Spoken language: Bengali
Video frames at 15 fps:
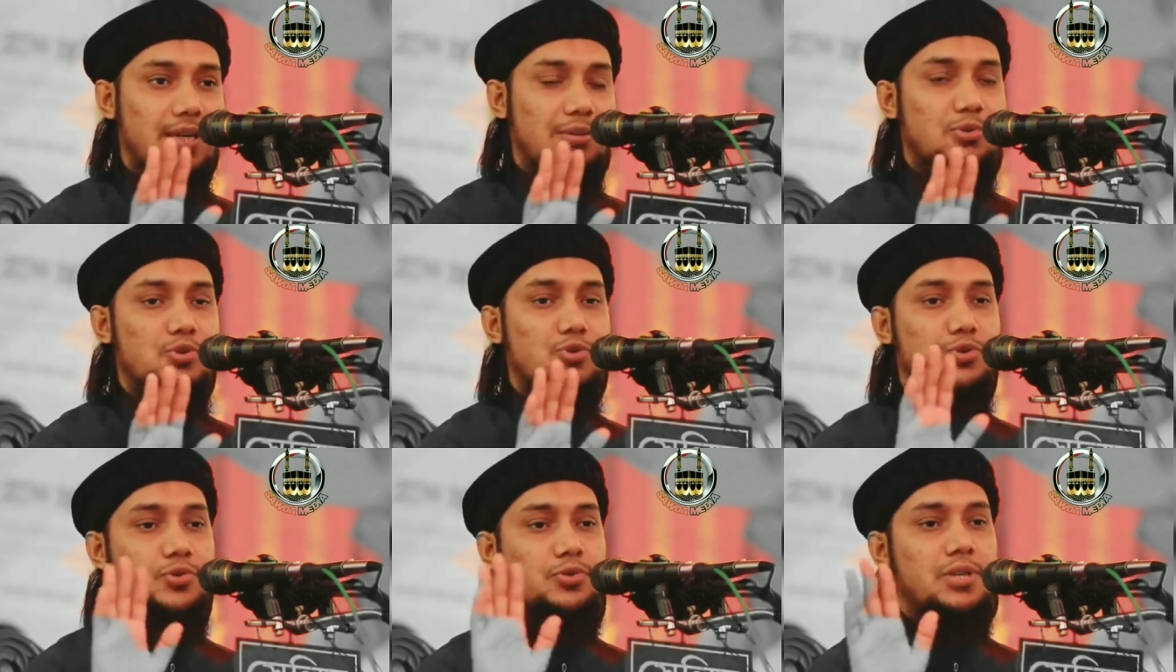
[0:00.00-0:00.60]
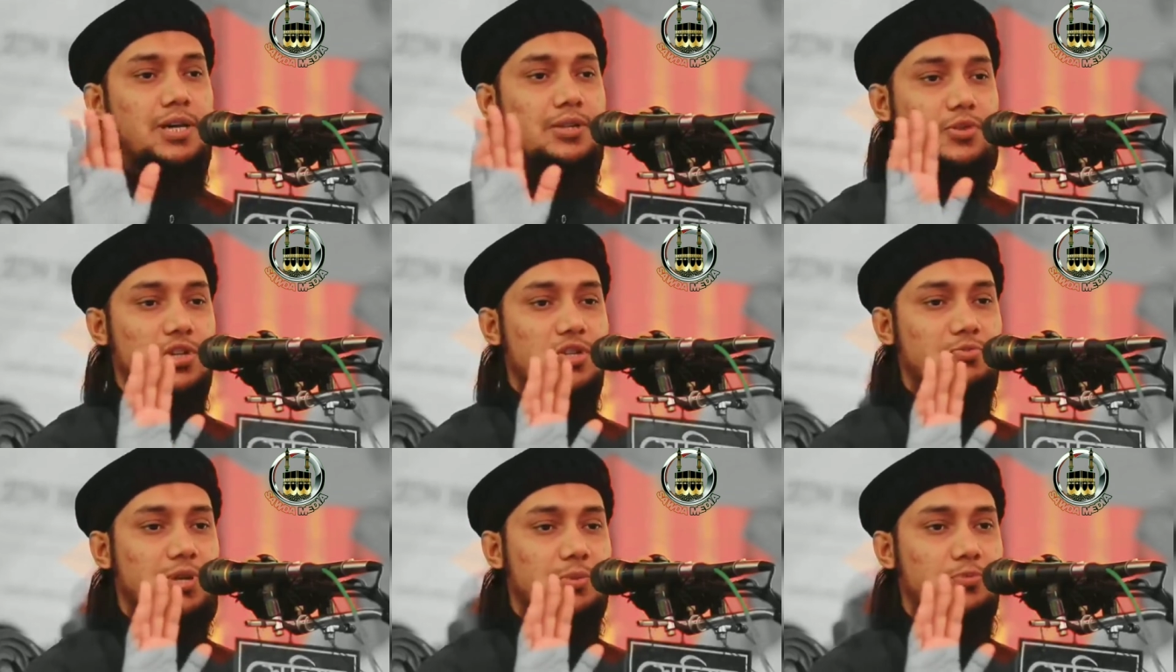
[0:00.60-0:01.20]
এবং সন্ধ্যায়
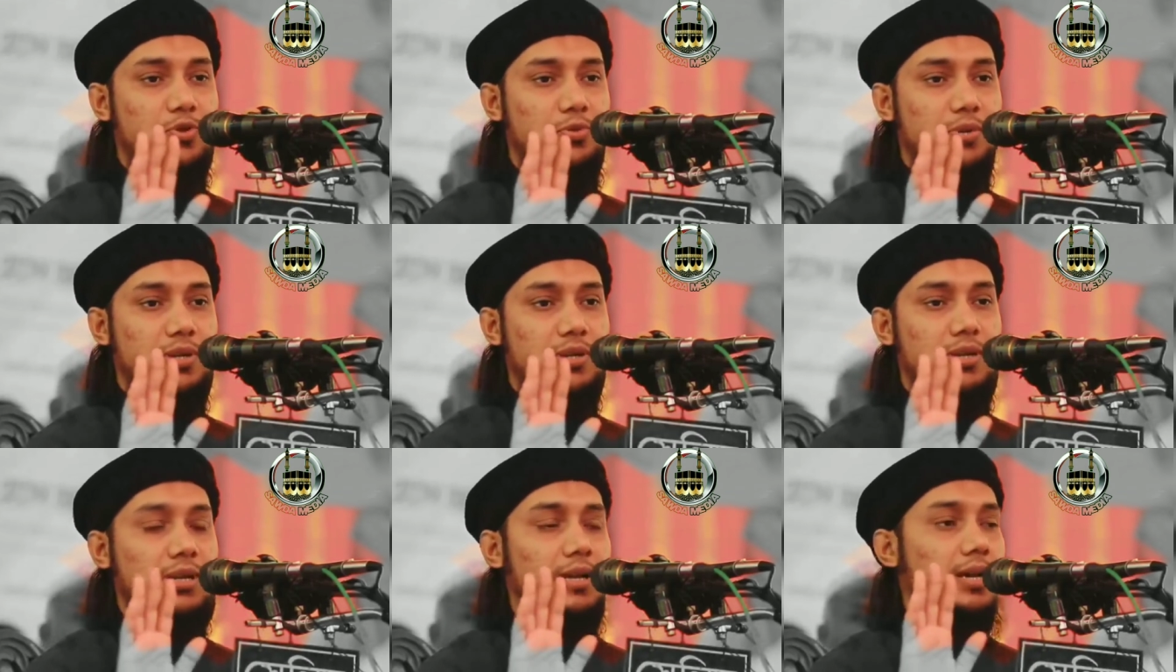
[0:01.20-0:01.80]
দশবার পড়বেন